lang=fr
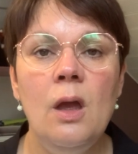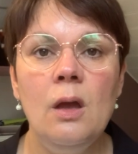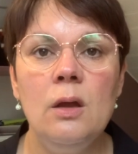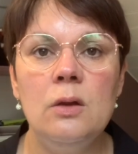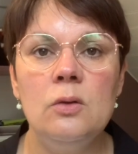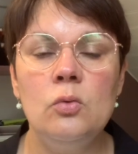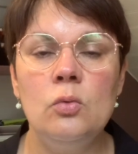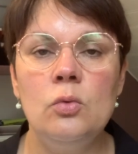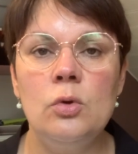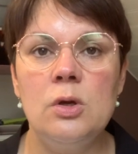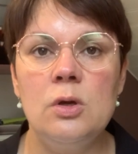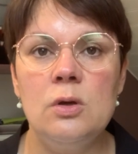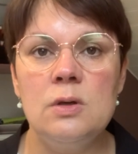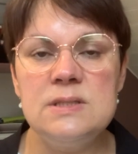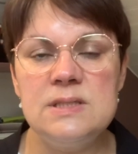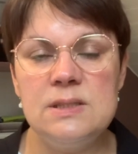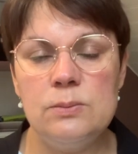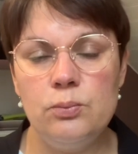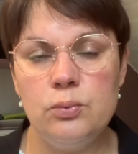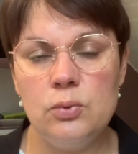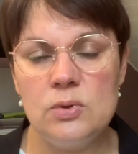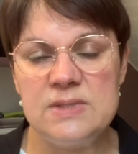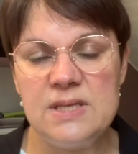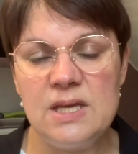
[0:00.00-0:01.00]
Donc
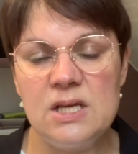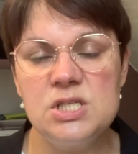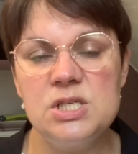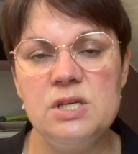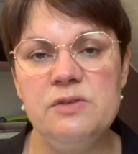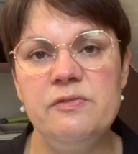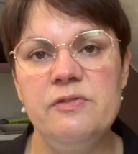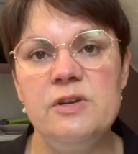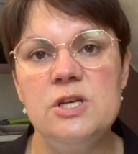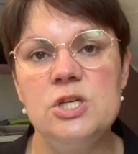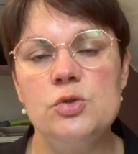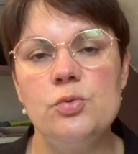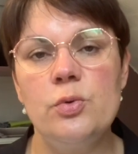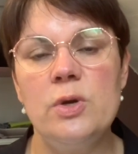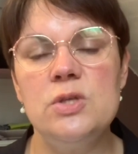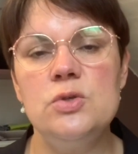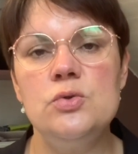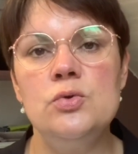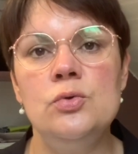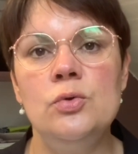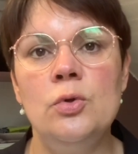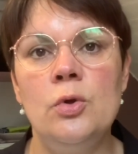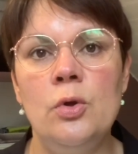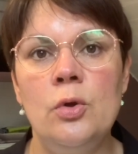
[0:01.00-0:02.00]
c'est pour ça que j'ai fait le choix
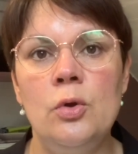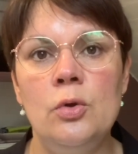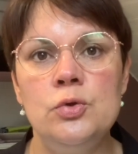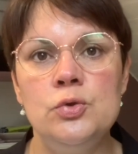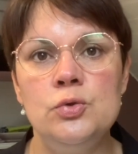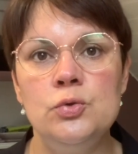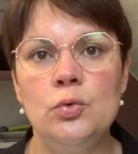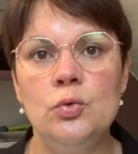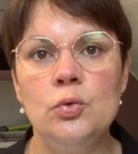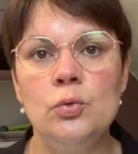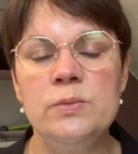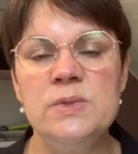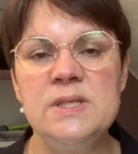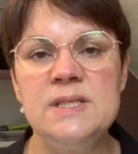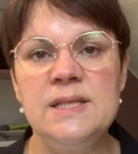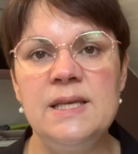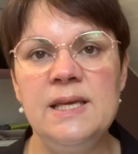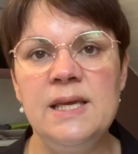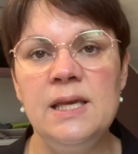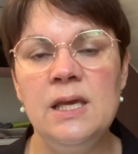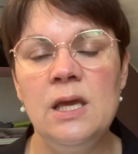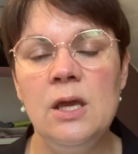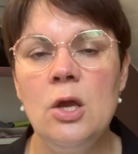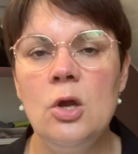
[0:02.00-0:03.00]
d'une
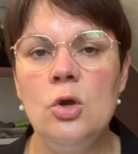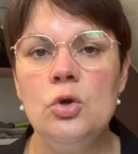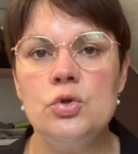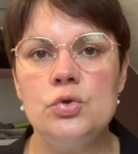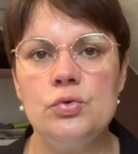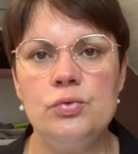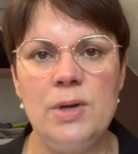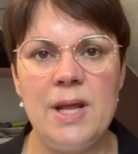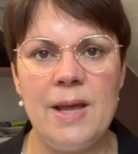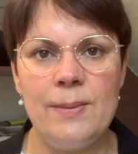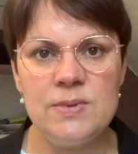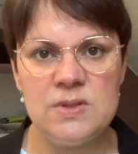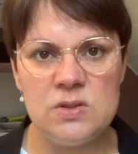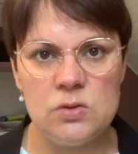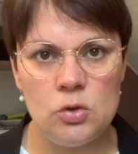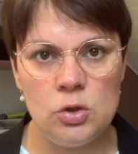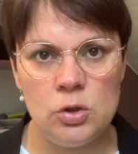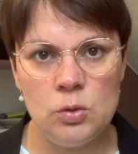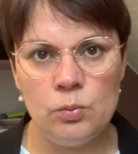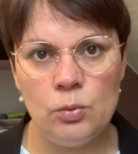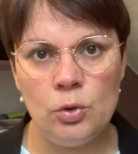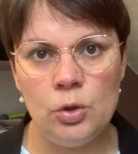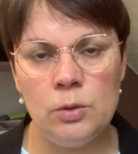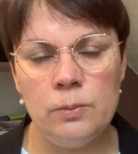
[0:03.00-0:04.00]
combinée. Je voulais
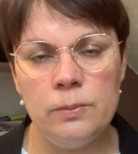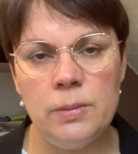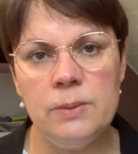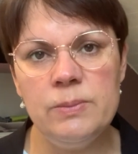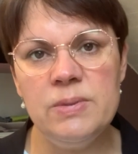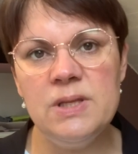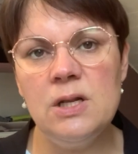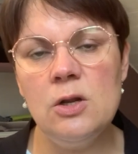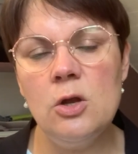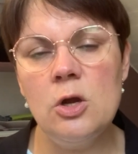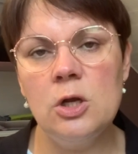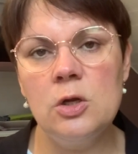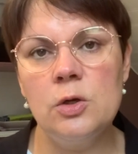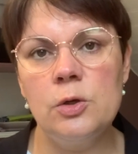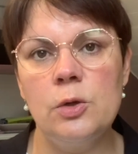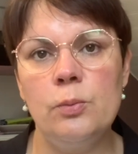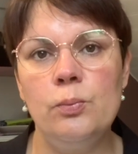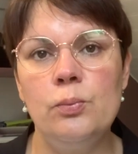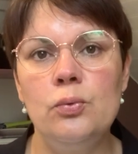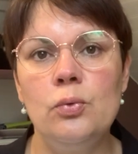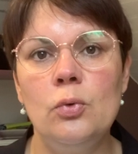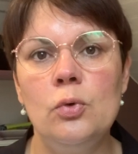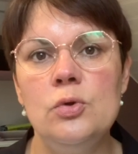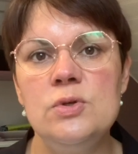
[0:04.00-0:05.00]
absolument une baby lock
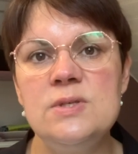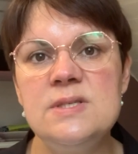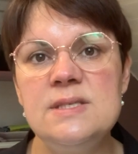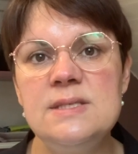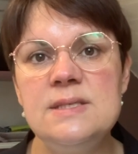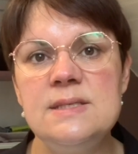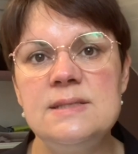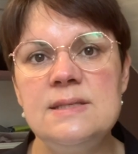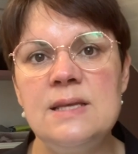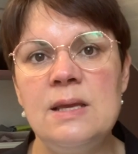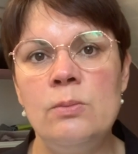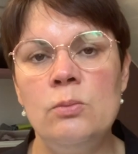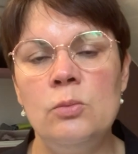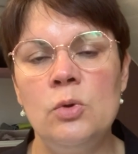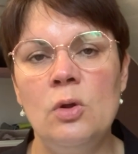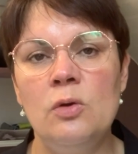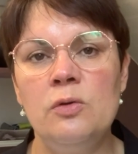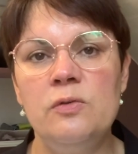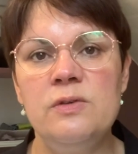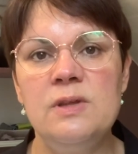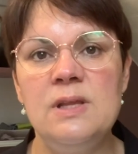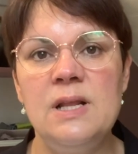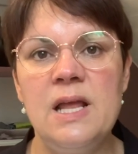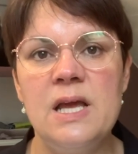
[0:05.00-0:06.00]
pour le système
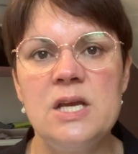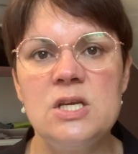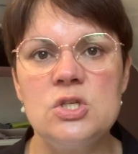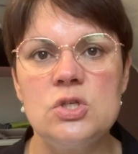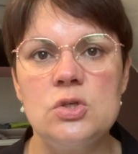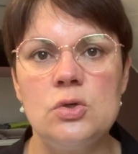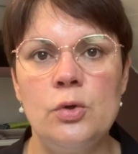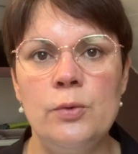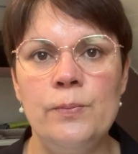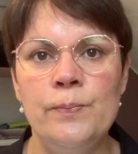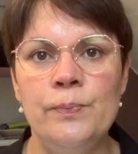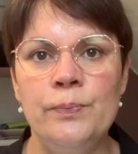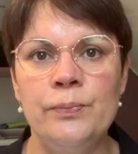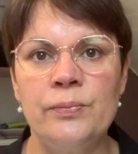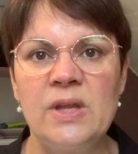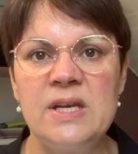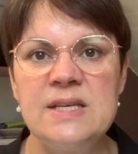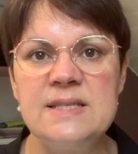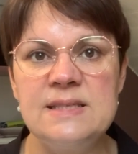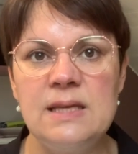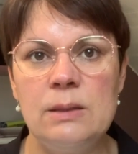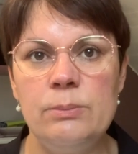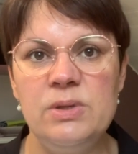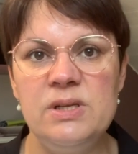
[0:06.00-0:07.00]
d'enfilage
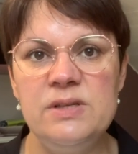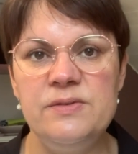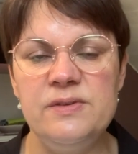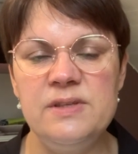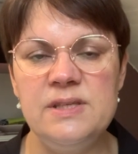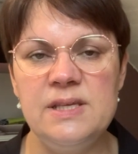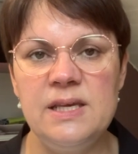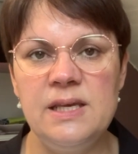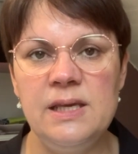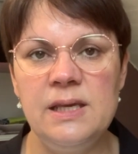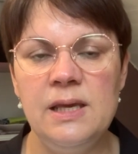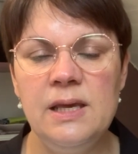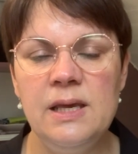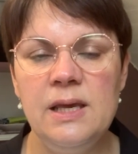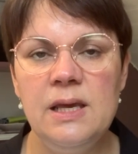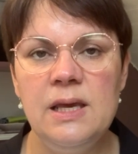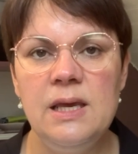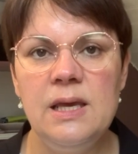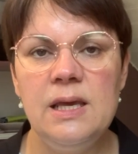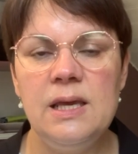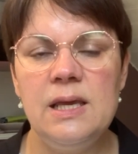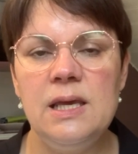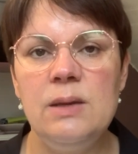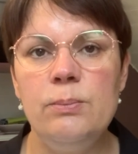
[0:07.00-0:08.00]
simplifié
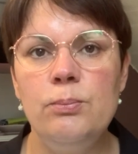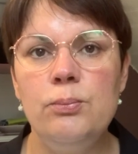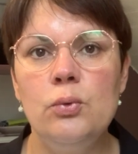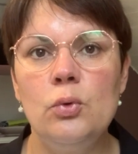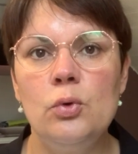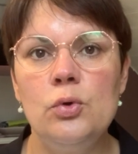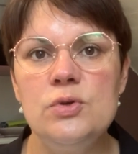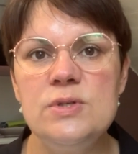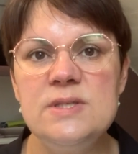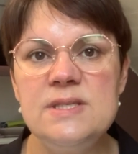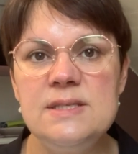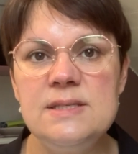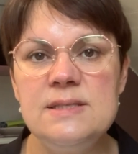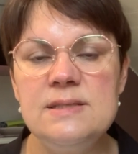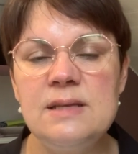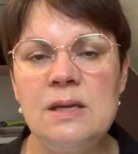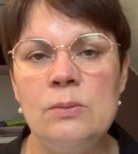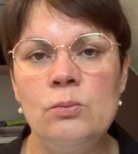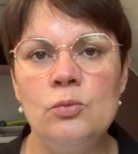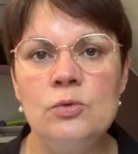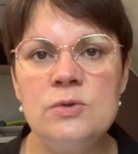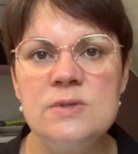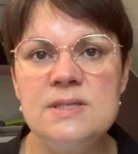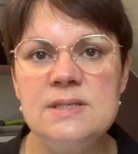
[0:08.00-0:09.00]
et pour le
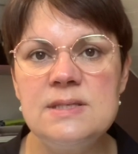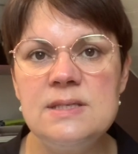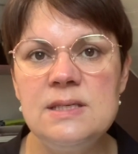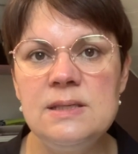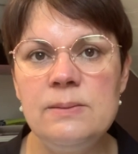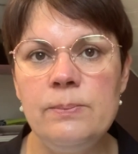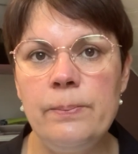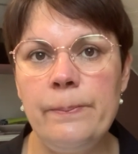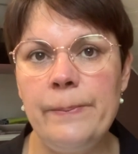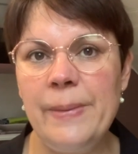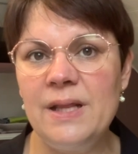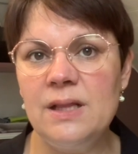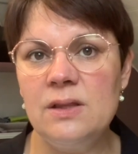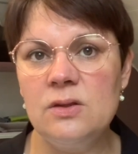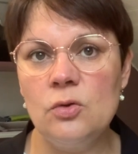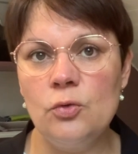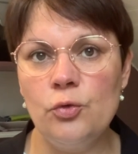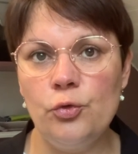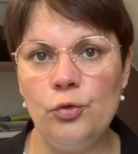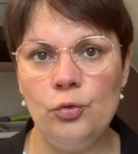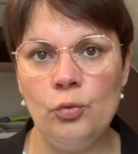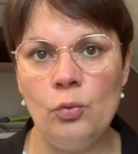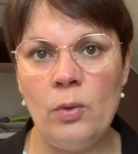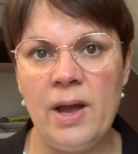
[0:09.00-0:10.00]
système aussi, pas de
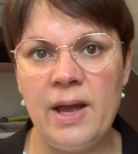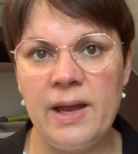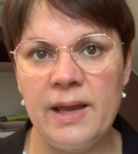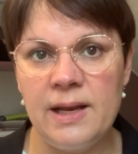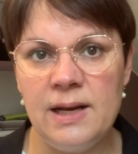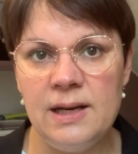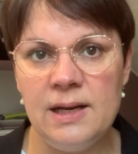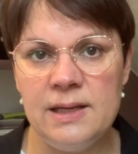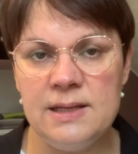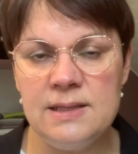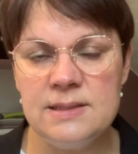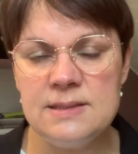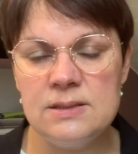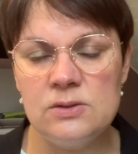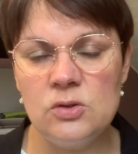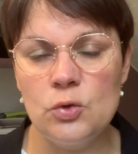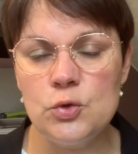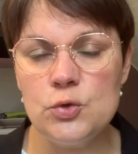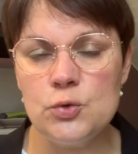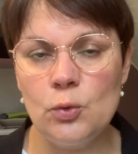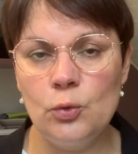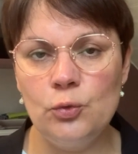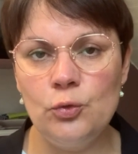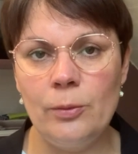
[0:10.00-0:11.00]
tension à régler,
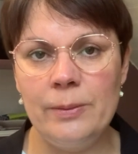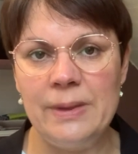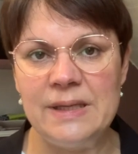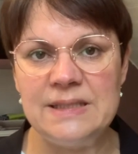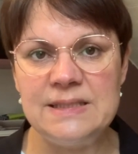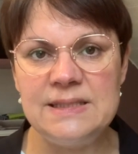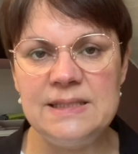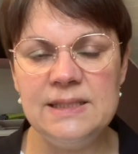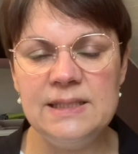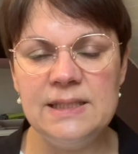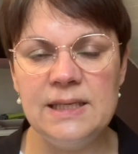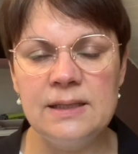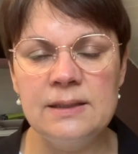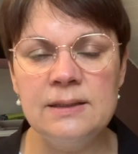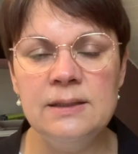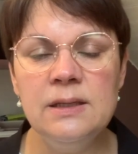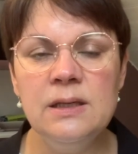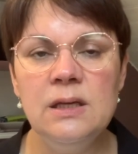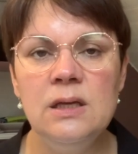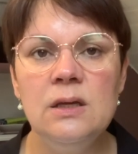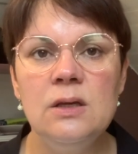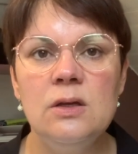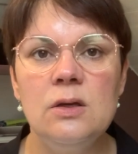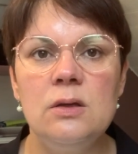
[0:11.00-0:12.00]
tension automatique,
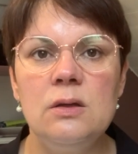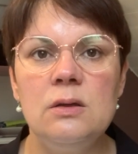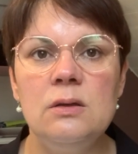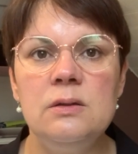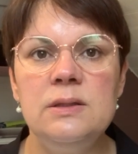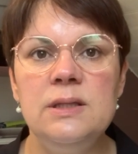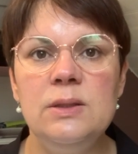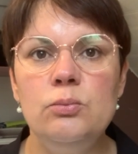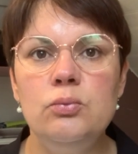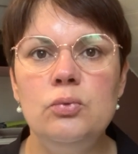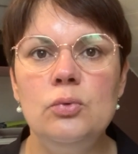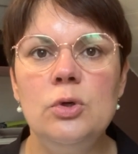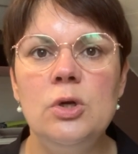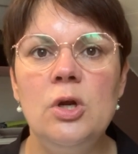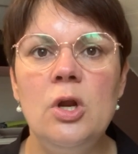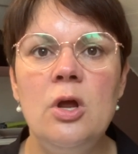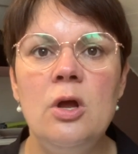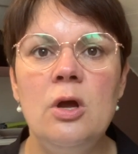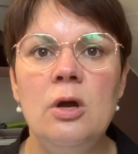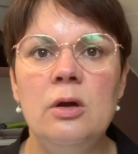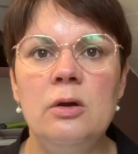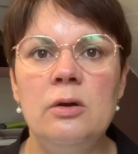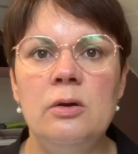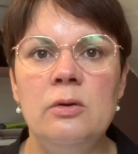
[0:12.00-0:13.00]
euh, des
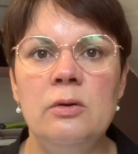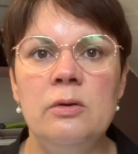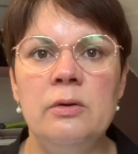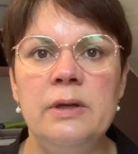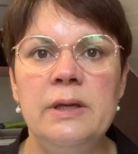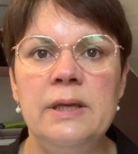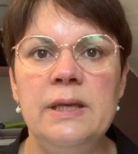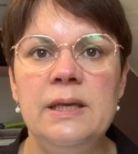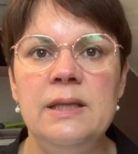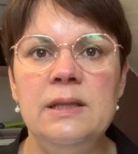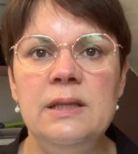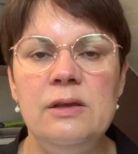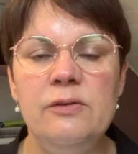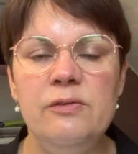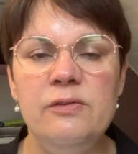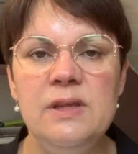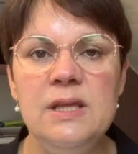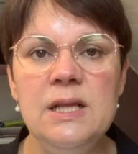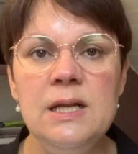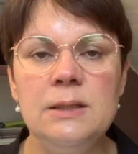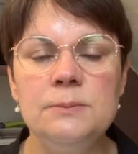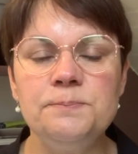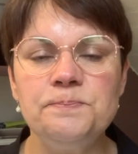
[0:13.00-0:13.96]
boucleurs euh, et des fils.